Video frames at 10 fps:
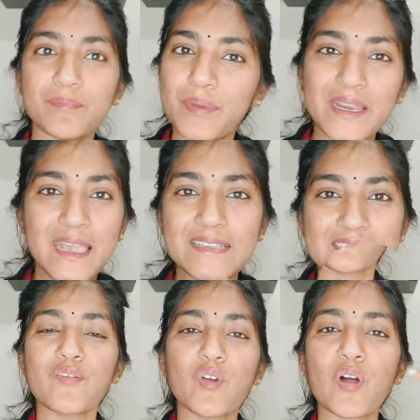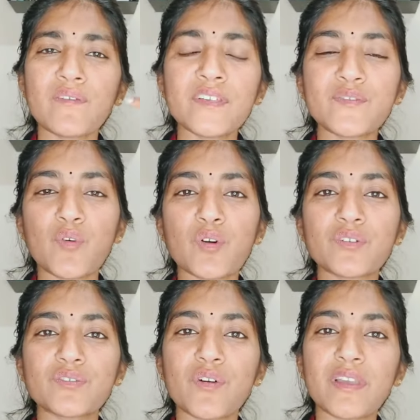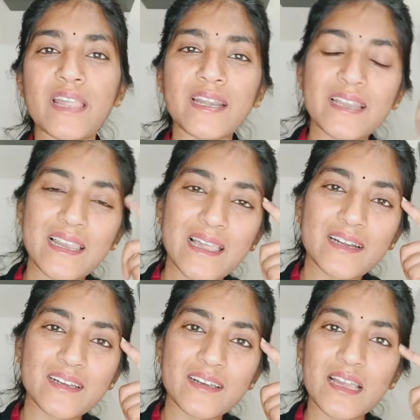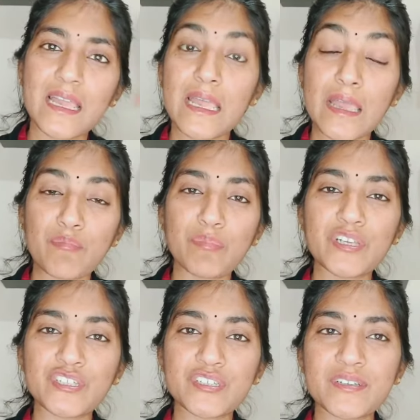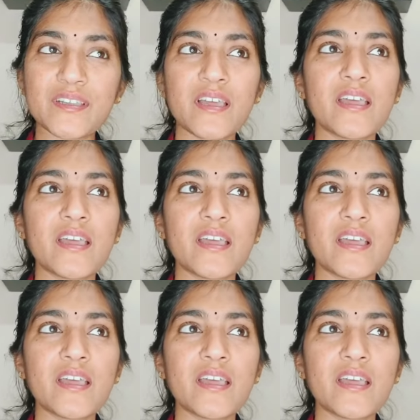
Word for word: पर कैसे वी ऑलवेज फोकस ऑन इंटेलेक्ट एम्बिशन